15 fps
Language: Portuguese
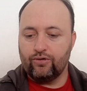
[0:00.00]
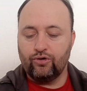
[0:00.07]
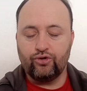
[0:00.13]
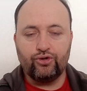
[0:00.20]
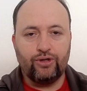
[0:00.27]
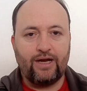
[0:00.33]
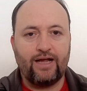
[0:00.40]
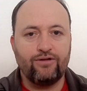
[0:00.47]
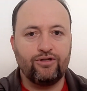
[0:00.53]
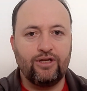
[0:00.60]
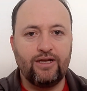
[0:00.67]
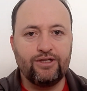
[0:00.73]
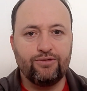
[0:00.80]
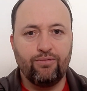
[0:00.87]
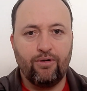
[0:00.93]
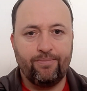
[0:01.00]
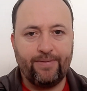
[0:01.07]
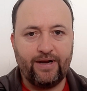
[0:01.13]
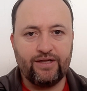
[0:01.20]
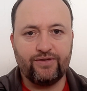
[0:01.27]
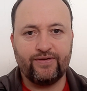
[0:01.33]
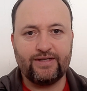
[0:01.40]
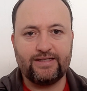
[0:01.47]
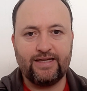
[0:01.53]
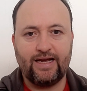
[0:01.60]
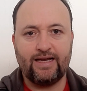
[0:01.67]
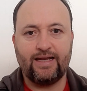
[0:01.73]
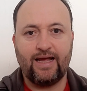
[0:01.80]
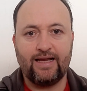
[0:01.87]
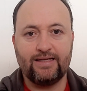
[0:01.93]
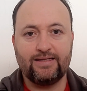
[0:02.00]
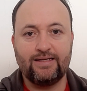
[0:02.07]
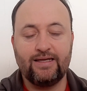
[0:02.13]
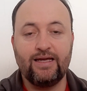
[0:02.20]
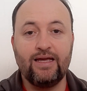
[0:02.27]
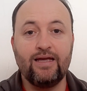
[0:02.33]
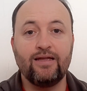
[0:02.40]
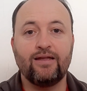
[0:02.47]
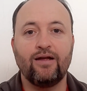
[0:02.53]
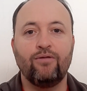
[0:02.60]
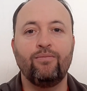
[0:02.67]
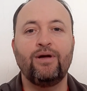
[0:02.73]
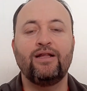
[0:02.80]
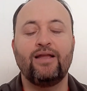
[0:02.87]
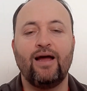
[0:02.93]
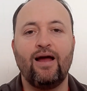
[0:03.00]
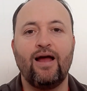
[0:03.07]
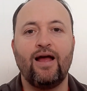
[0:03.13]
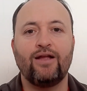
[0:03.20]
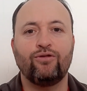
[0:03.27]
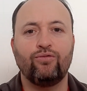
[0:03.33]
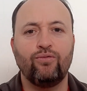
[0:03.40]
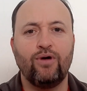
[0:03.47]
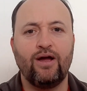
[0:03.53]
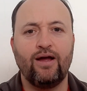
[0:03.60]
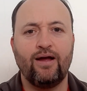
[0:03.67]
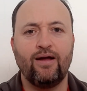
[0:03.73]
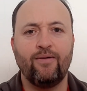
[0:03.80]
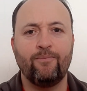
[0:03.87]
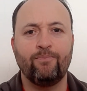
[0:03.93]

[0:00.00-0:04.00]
consulado de Lisboa para eles fazer a análise e então mandar a tua